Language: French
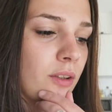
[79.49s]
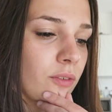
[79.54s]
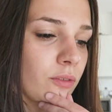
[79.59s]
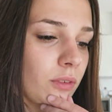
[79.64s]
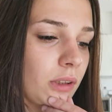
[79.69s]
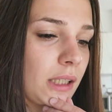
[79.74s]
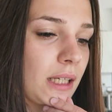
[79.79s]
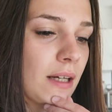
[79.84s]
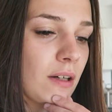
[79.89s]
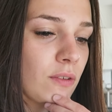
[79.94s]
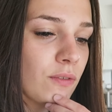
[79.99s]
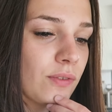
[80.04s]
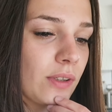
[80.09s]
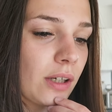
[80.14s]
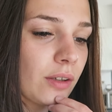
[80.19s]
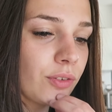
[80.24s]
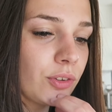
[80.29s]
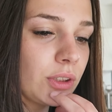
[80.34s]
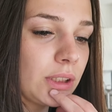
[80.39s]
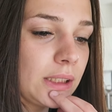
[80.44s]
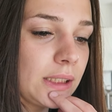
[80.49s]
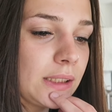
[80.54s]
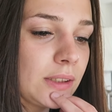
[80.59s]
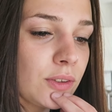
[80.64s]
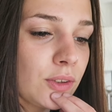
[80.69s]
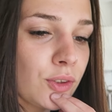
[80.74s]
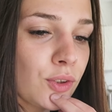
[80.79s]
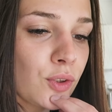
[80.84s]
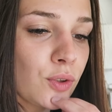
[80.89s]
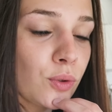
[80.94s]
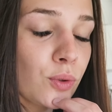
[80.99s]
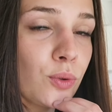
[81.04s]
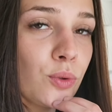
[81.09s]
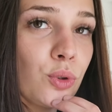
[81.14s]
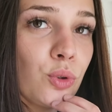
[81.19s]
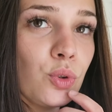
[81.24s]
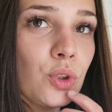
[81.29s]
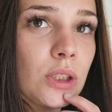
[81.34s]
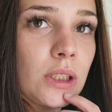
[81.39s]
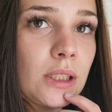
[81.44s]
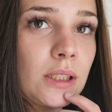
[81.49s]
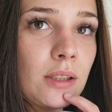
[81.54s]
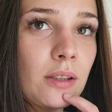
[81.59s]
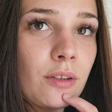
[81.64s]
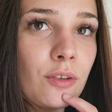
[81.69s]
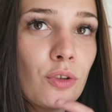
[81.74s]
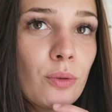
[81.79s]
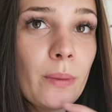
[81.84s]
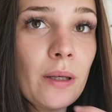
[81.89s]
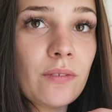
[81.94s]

Donc là, on va revenir sur le sujet de